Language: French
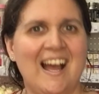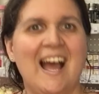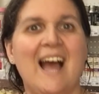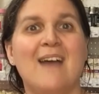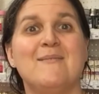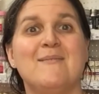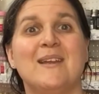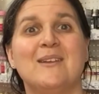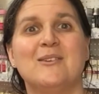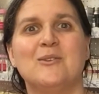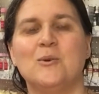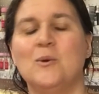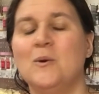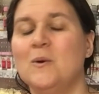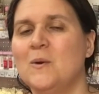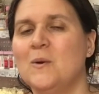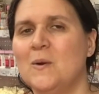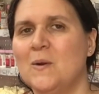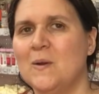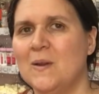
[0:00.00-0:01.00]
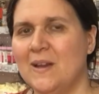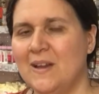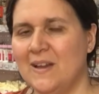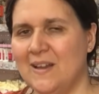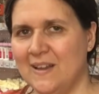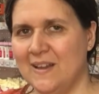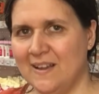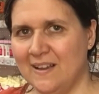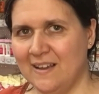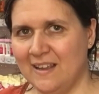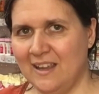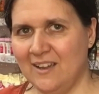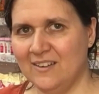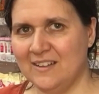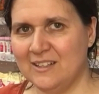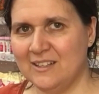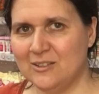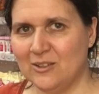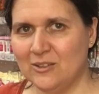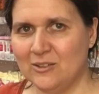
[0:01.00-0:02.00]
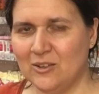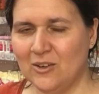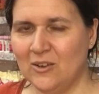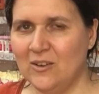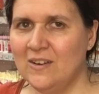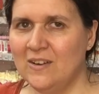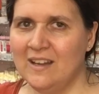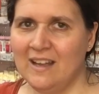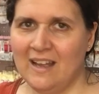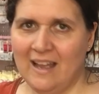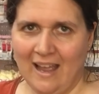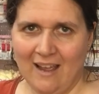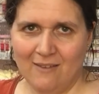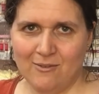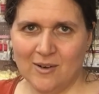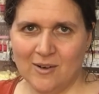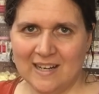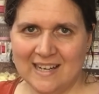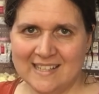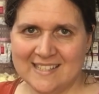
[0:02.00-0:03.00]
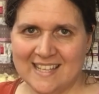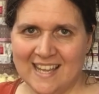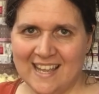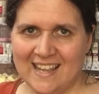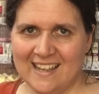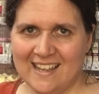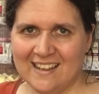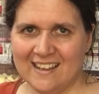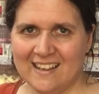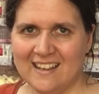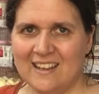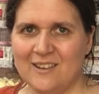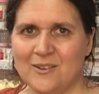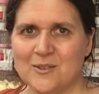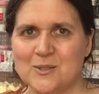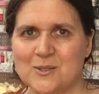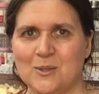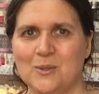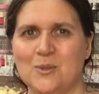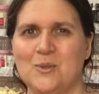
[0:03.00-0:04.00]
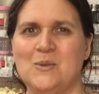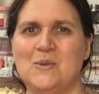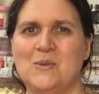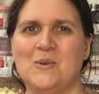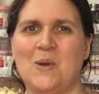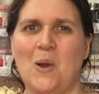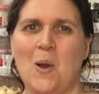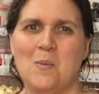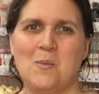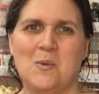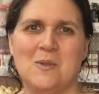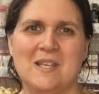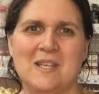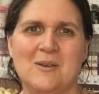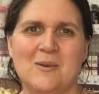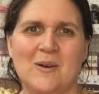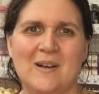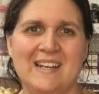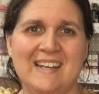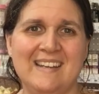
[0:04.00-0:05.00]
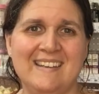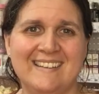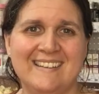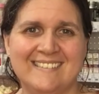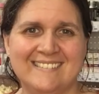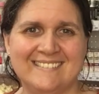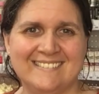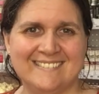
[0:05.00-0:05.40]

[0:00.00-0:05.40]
À bientôt et en attendant, à vos glacières et on se retrouve en boutique ou en ligne.